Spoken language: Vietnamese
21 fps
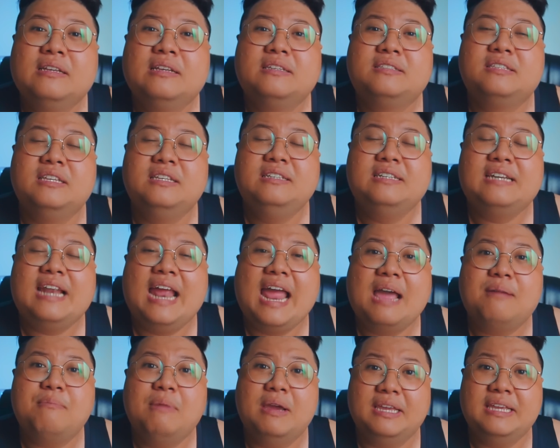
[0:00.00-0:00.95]
sinh
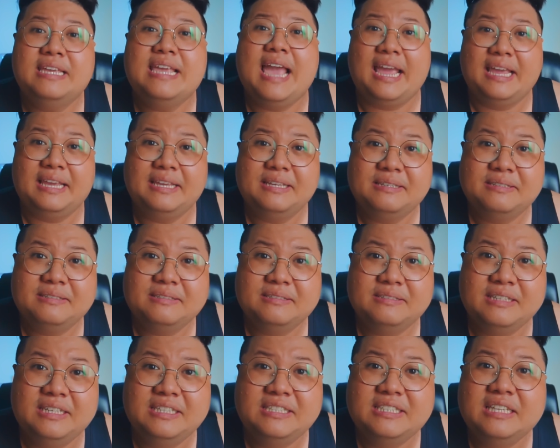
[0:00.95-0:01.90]
ra bị vậy
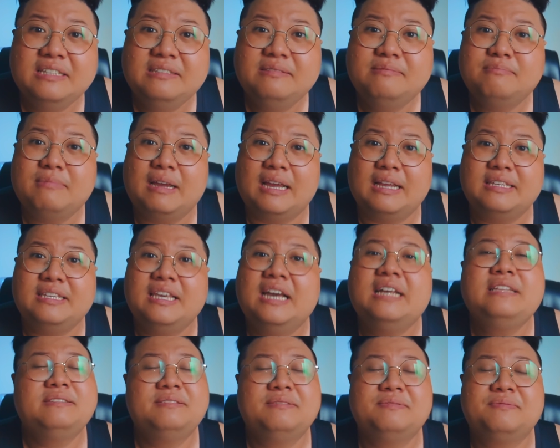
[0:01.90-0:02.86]
đi sinh mà
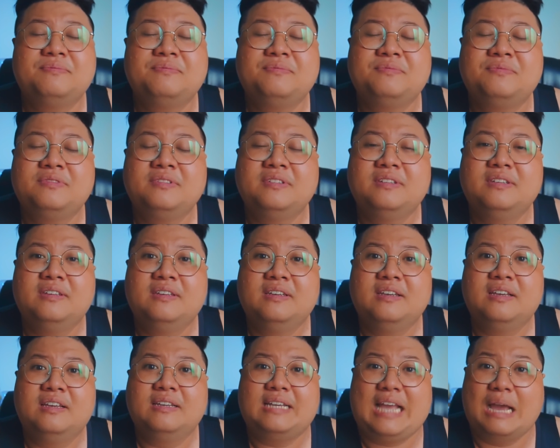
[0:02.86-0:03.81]
chết
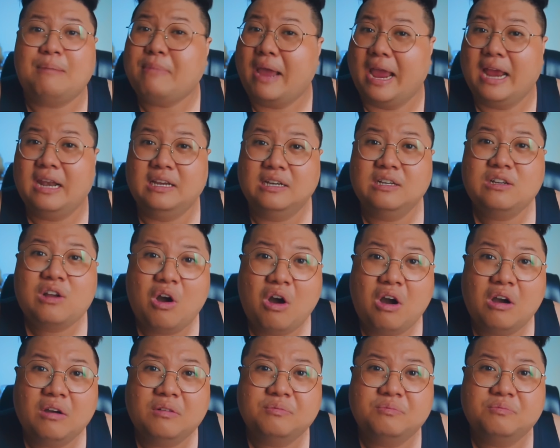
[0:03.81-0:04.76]
cả mẹ lẫn
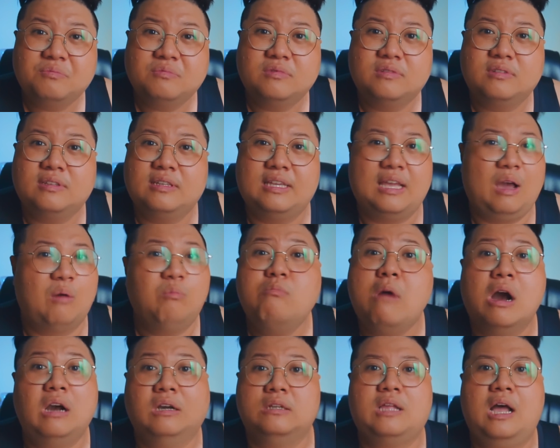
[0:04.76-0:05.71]
con thì ổng
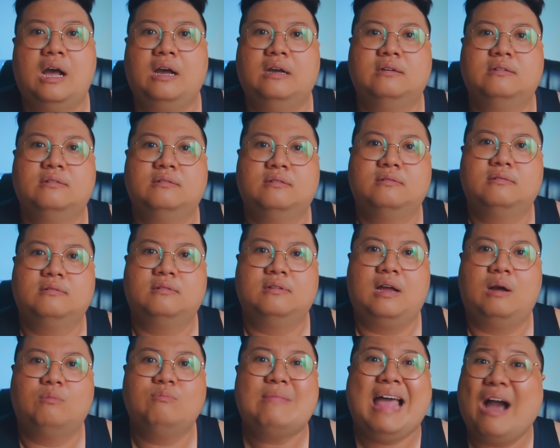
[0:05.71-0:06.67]
bần thần
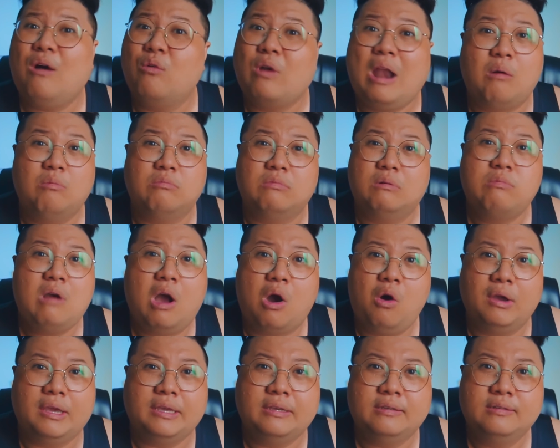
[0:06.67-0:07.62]
ổng đau lòng ổng
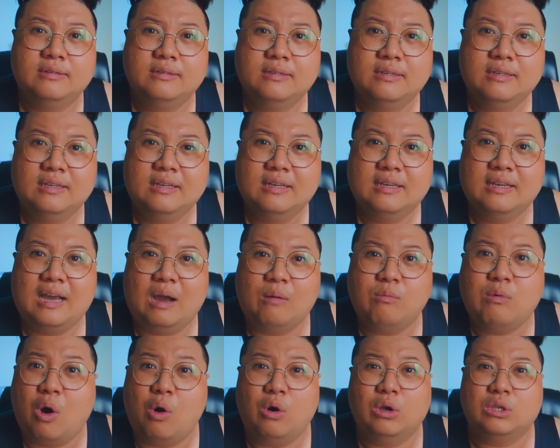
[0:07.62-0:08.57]
ngồi
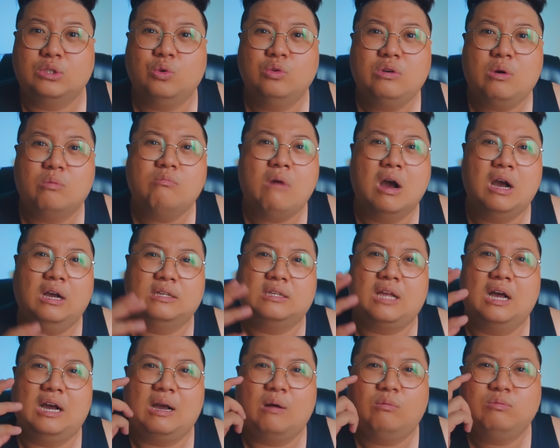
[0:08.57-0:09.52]
ổng ngồi xuống ổng bần
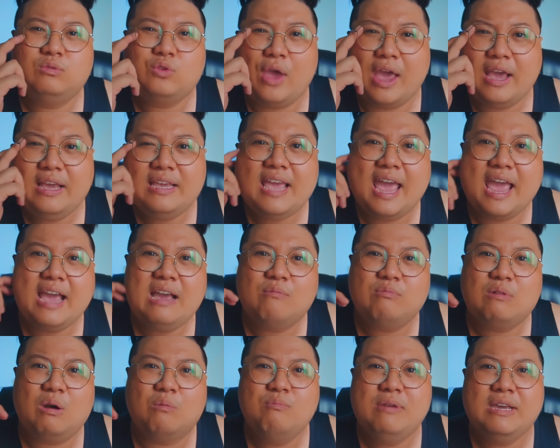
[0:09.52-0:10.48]
thần ổng chán dáng
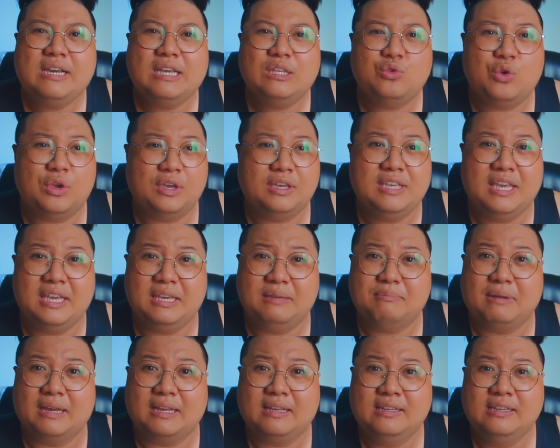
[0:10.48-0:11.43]
ổng không biết cái chuyện gì
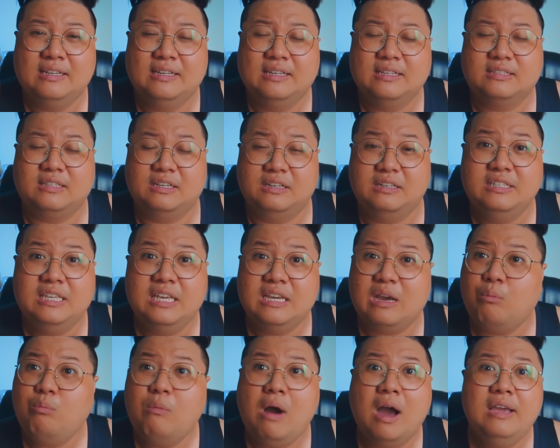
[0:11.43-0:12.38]
mà tự nhiên
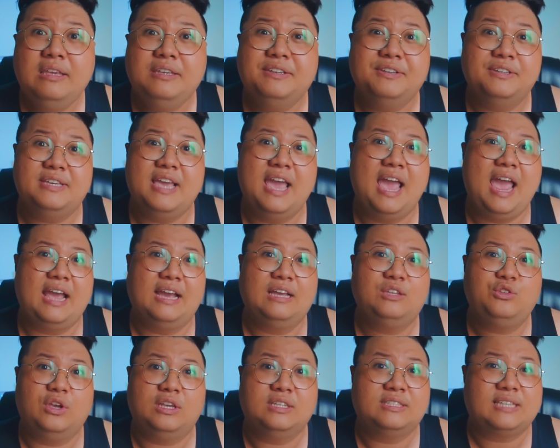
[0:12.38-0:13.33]
ông mới vừa về cái
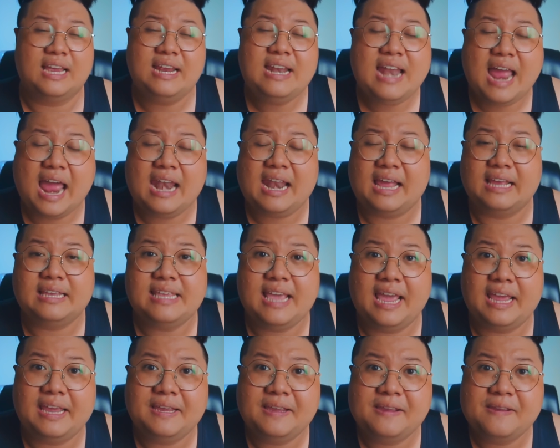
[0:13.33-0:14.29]
chuyện xảy ra là như
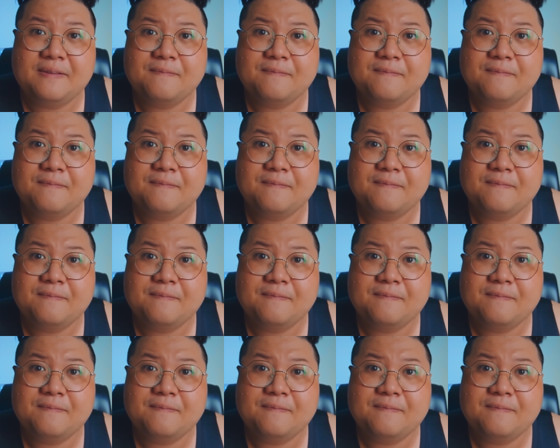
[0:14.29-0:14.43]
vậy